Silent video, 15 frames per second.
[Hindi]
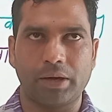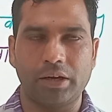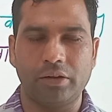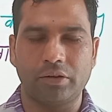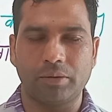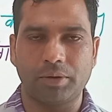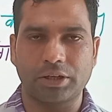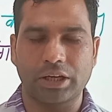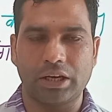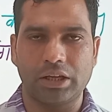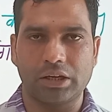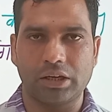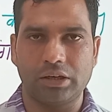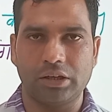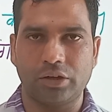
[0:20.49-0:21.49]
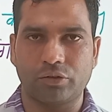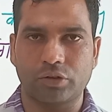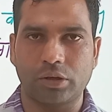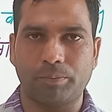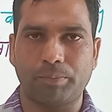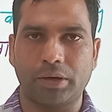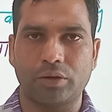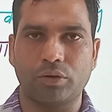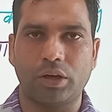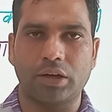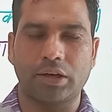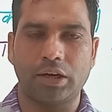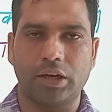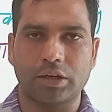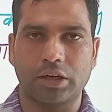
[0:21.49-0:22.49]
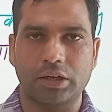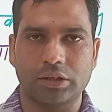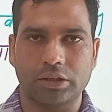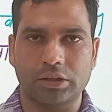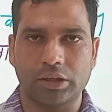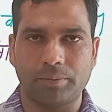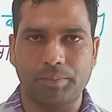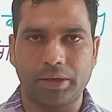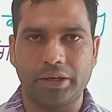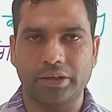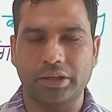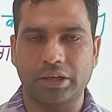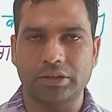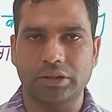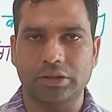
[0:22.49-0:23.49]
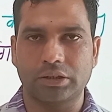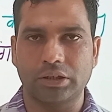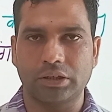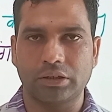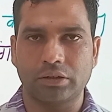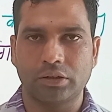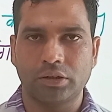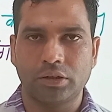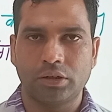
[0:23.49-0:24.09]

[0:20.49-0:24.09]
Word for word: पानी से बचाने के लिए इसके ऊपर जो है कलर कर देते हैं पेंट कर देते हैं